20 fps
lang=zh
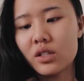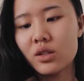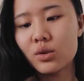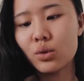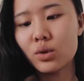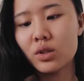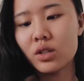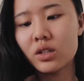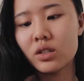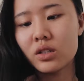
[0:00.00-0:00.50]
千
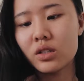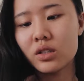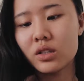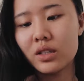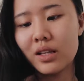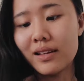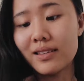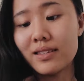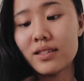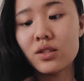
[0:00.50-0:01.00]
多个的
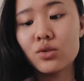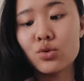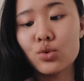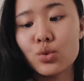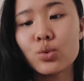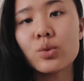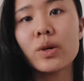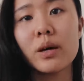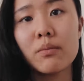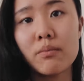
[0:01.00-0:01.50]
单词
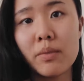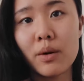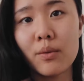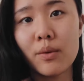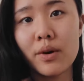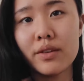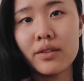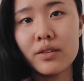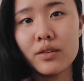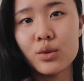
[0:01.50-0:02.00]
数给背
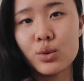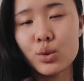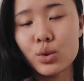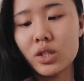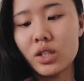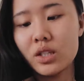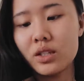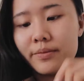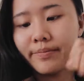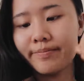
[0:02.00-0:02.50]
完的，
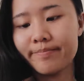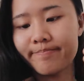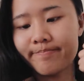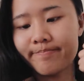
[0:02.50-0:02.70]
所以。